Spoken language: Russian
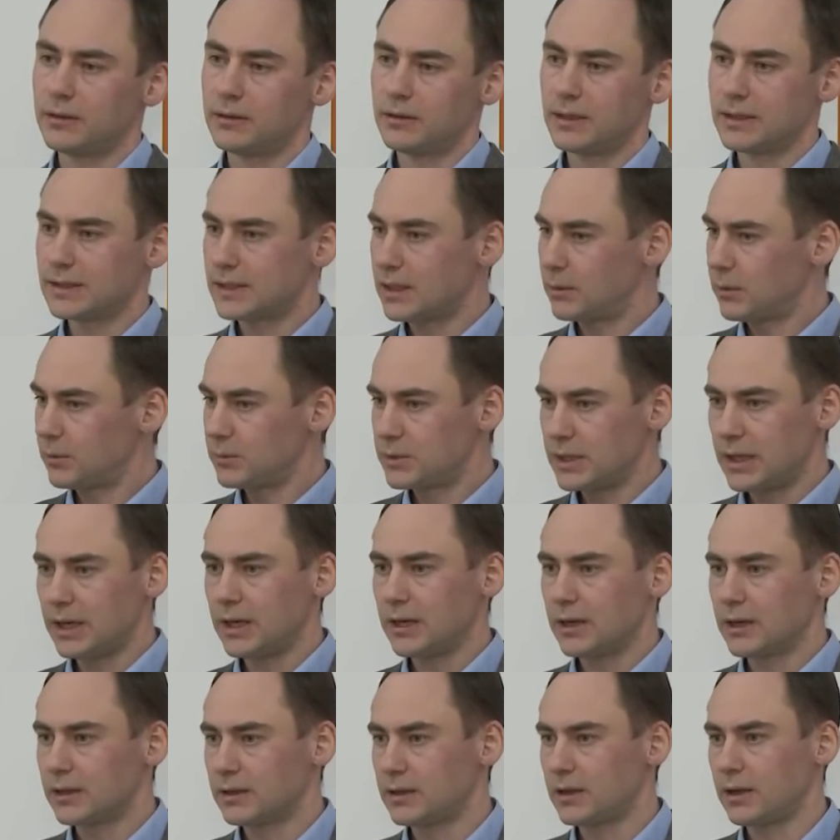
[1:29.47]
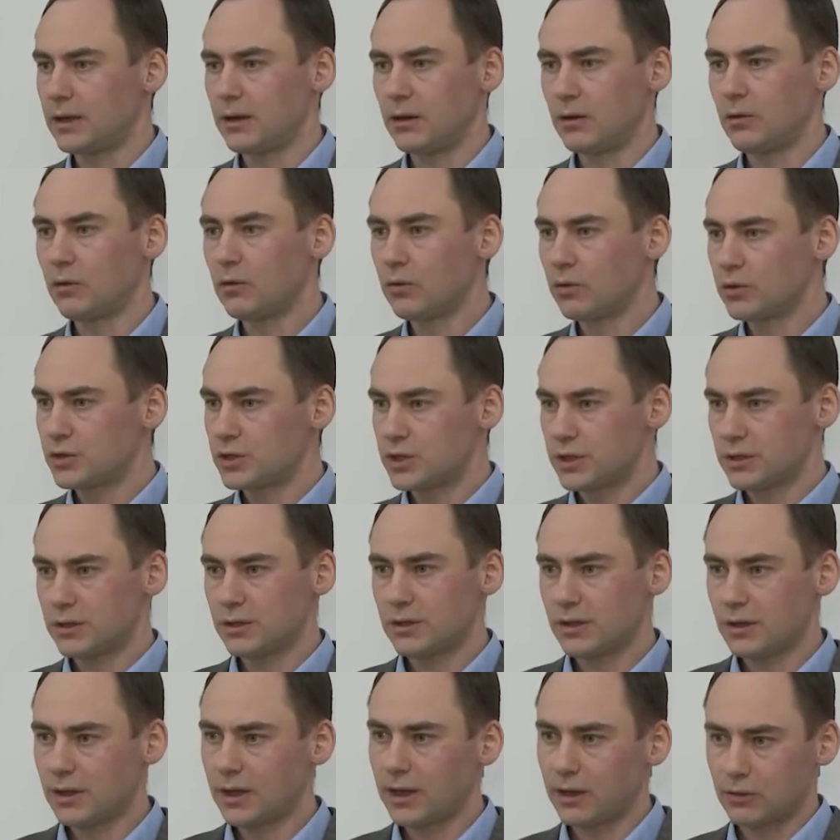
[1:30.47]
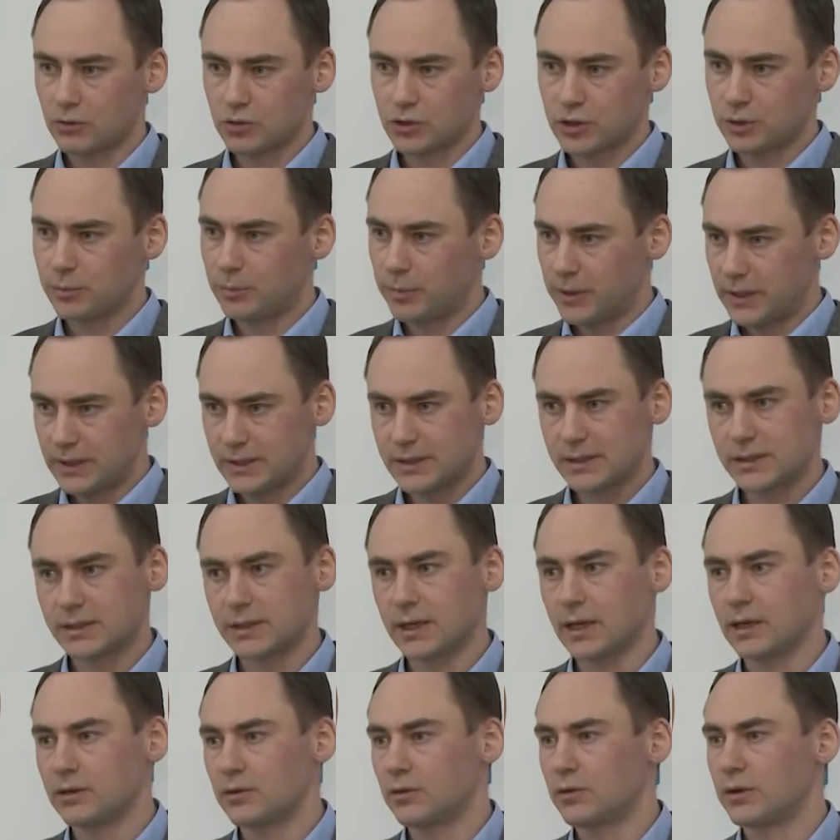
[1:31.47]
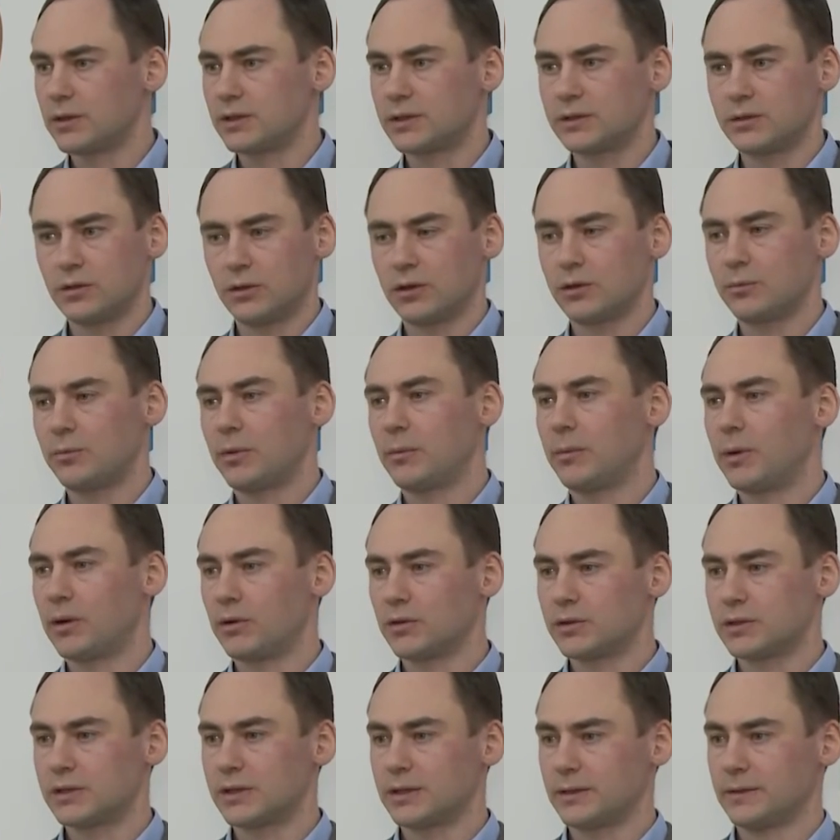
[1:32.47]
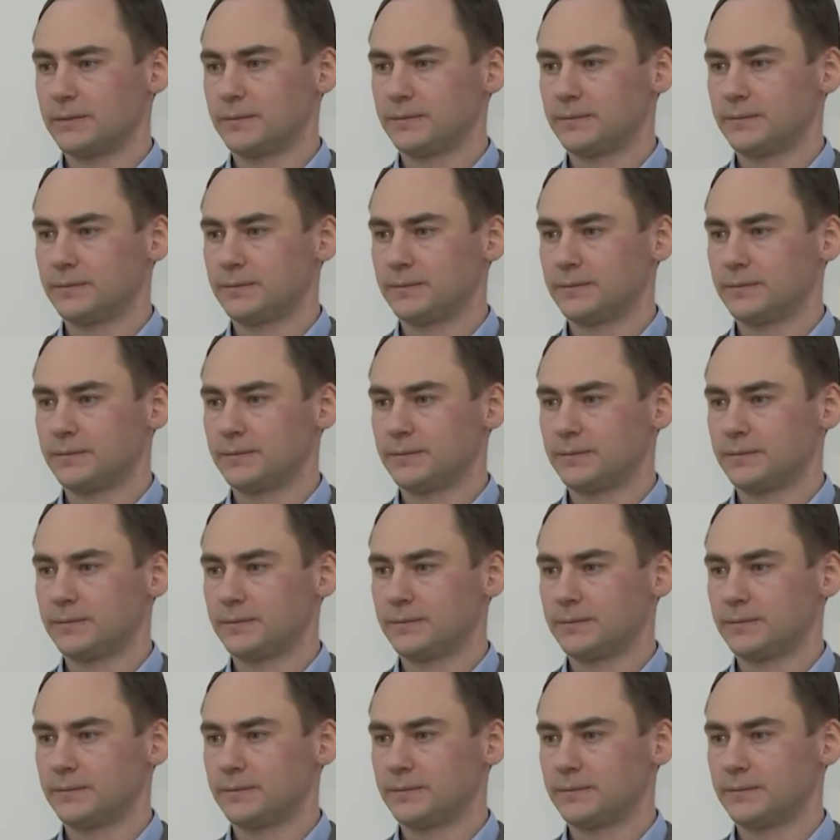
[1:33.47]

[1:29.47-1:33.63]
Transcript: На самом деле это очень хороший приз, за который стоит побороться.